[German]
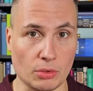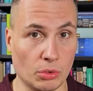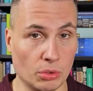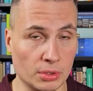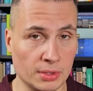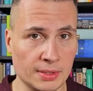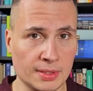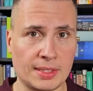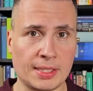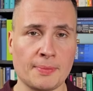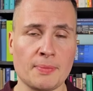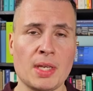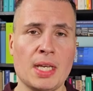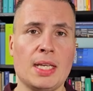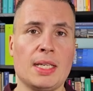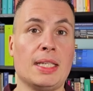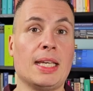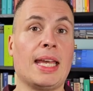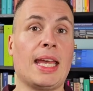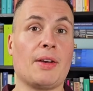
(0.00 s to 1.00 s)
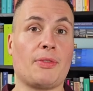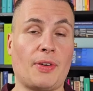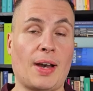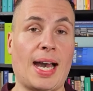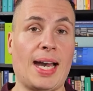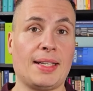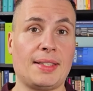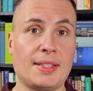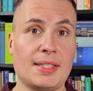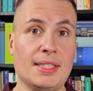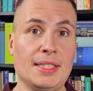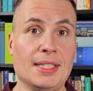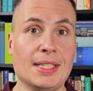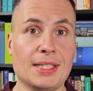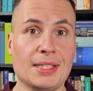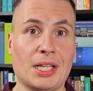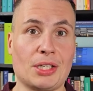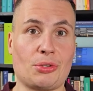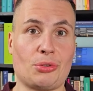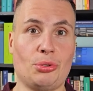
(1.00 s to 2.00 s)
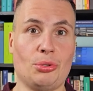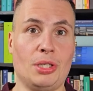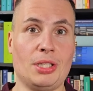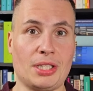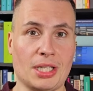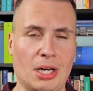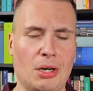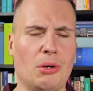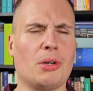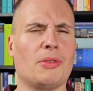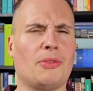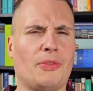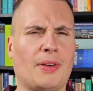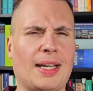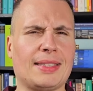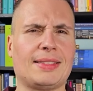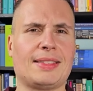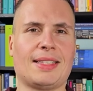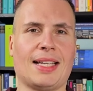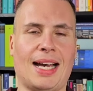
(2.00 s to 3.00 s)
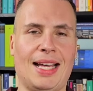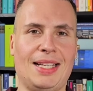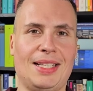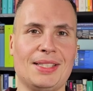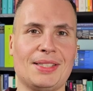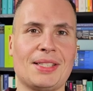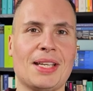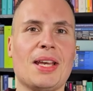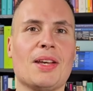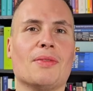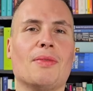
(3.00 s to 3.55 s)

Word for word: Und ihr erfahrt hier natürlich auch fast alles,